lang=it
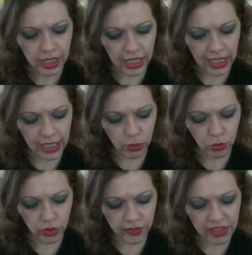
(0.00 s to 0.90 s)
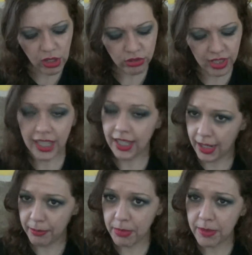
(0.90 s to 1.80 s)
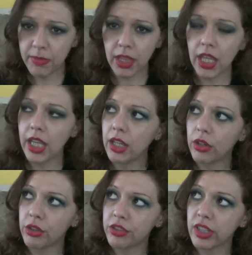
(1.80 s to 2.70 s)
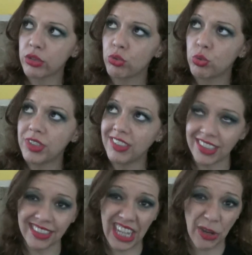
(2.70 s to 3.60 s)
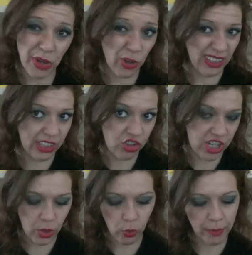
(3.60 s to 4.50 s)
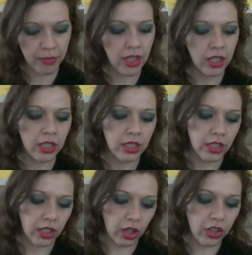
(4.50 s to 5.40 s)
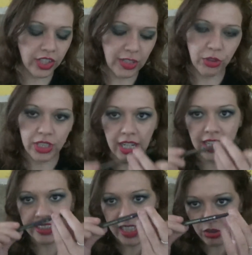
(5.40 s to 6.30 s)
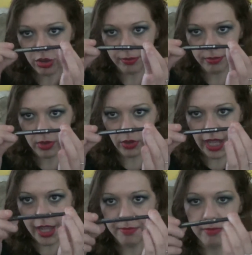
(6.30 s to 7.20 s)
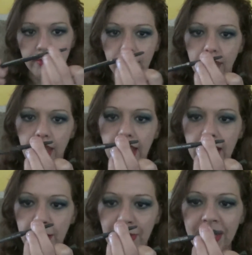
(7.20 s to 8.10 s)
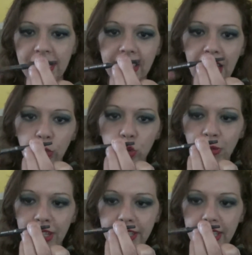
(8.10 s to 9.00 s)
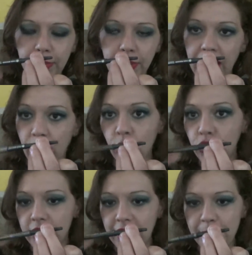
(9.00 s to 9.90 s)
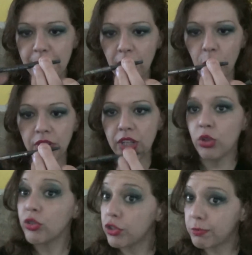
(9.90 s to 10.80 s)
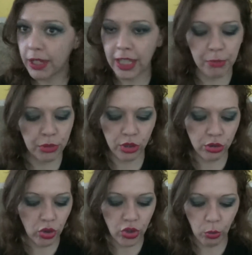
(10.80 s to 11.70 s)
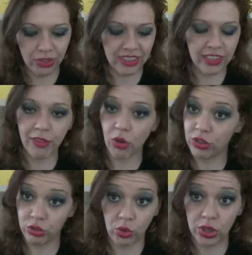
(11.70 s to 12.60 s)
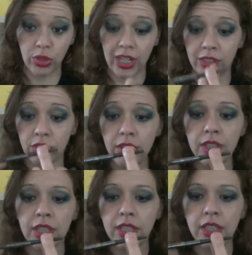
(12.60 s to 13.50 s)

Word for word: è uno 0,3 grammi e costa sui 7,95 euro. Cosa devo dire? Intanto, ok, è una matita automatica perché non si tempera, quindi non si spreca prodotto, io queste davvero le sto adorando